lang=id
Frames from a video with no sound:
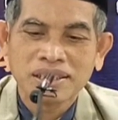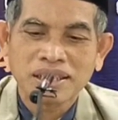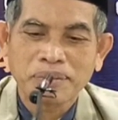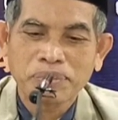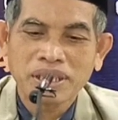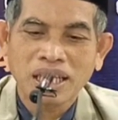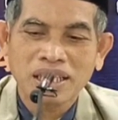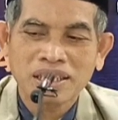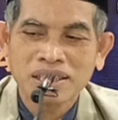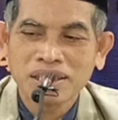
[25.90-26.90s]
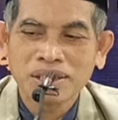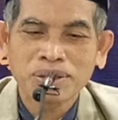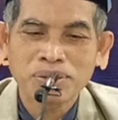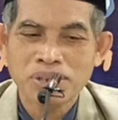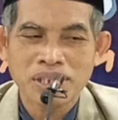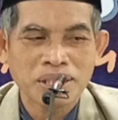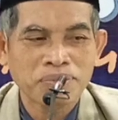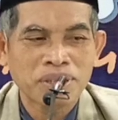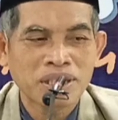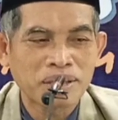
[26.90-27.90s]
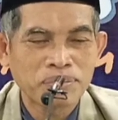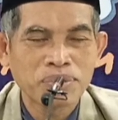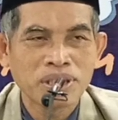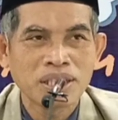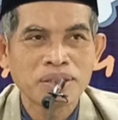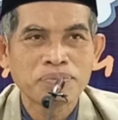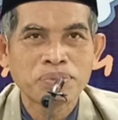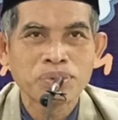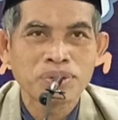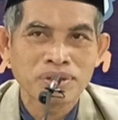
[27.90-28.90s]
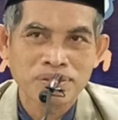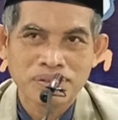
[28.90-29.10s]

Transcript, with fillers: tapi ngaji itu tetap tidak boleh libur.